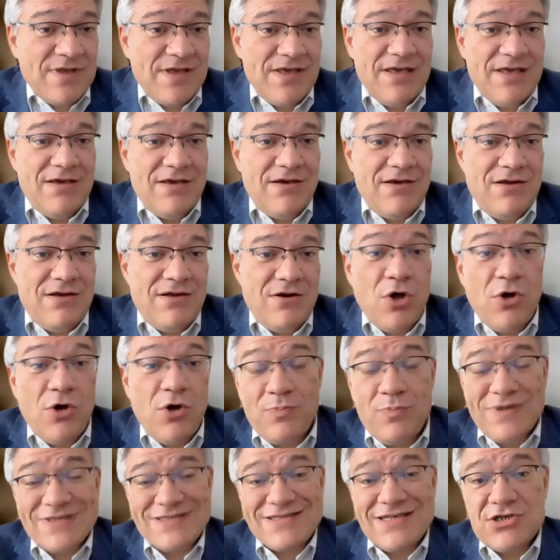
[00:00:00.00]
et
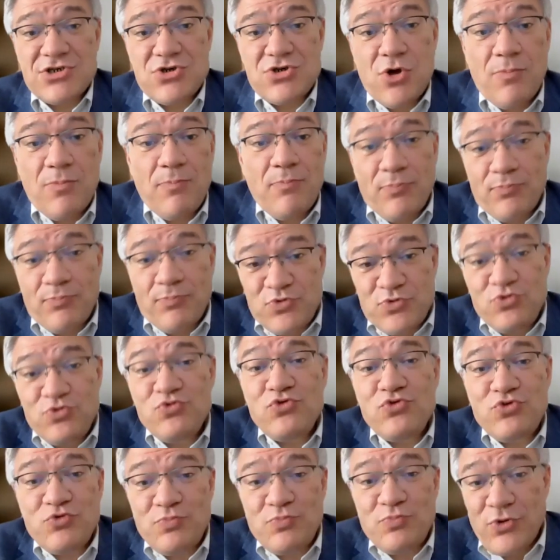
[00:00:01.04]
au passage, leur
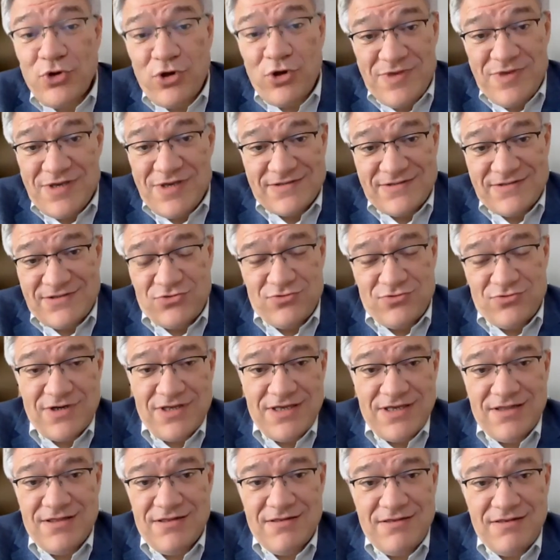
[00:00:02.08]
toute première
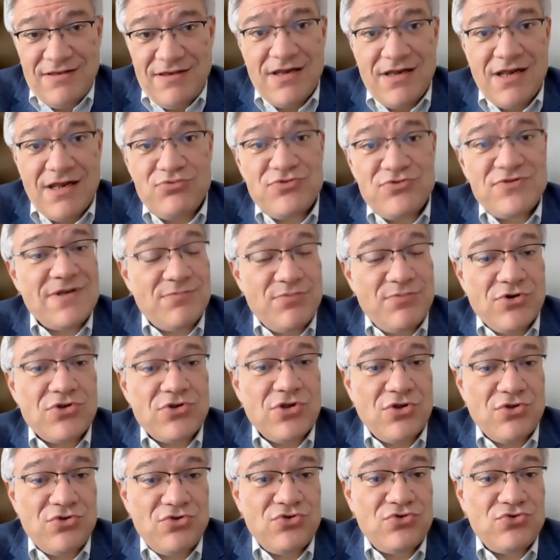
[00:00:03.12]
citoyenneté, la plus
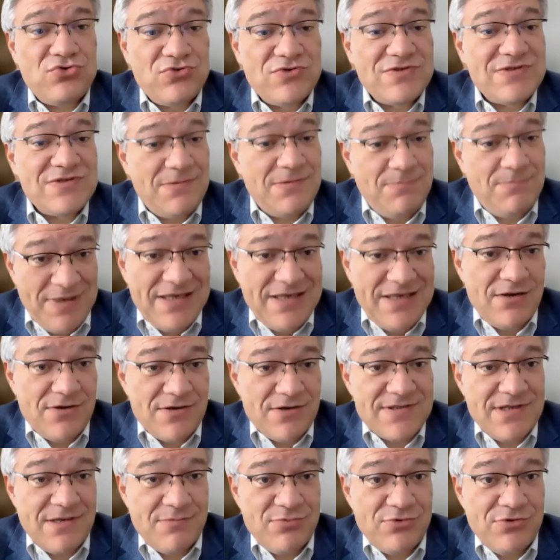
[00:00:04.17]
importante de toutes, c'est de payer
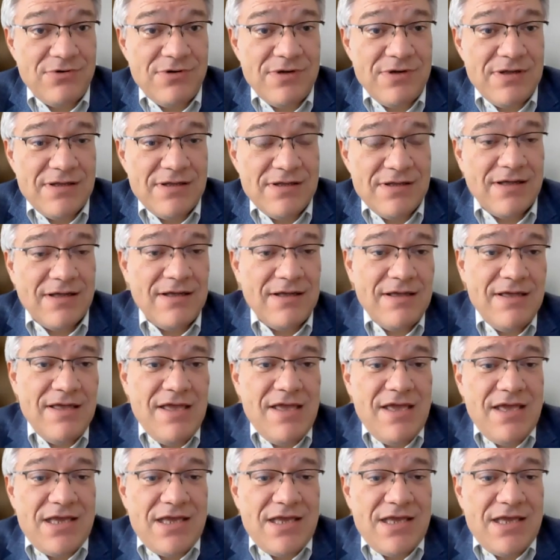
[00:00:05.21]
leurs impôts. Hein.